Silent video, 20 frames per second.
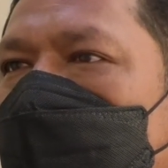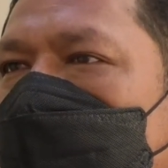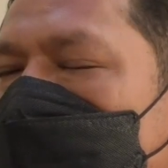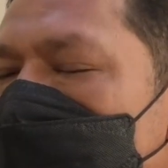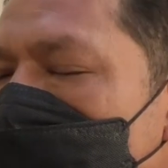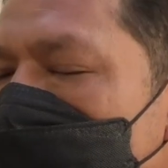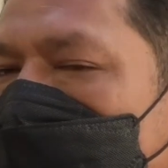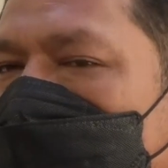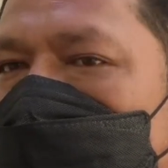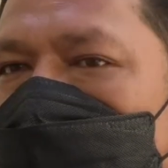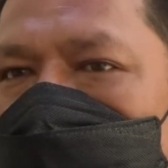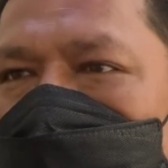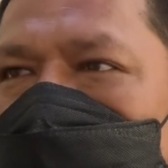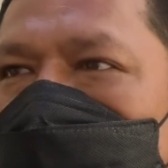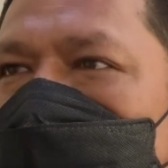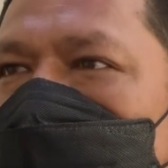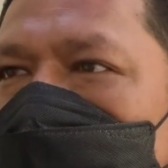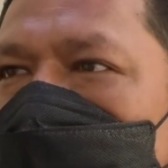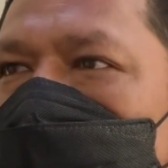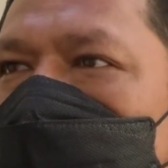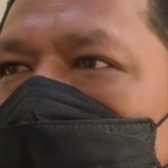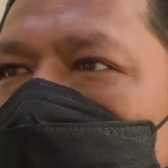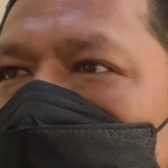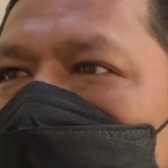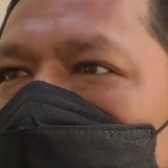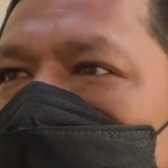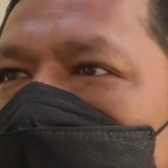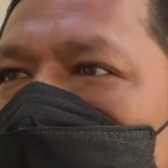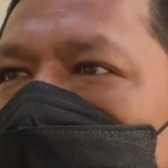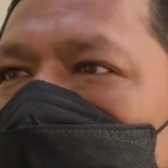Nada, nada, nada.
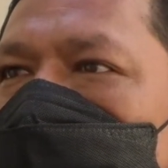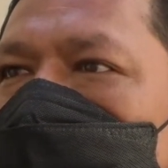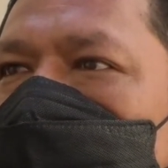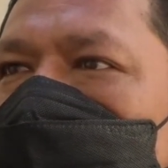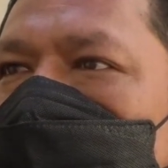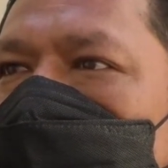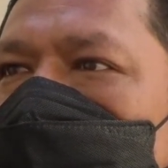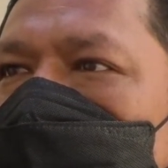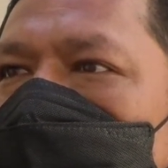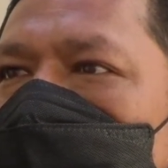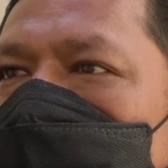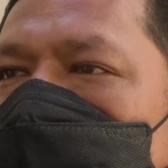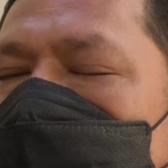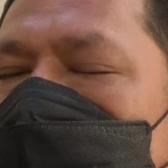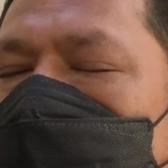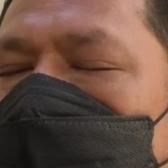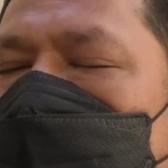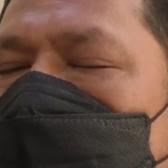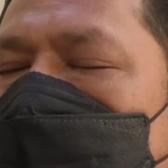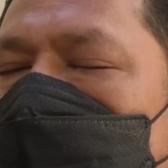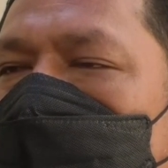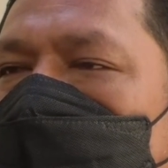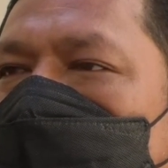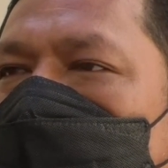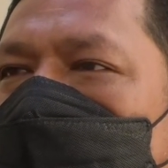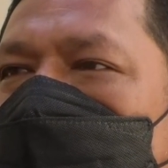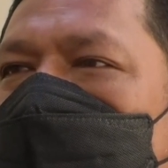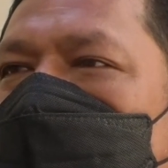O sea, no estamos,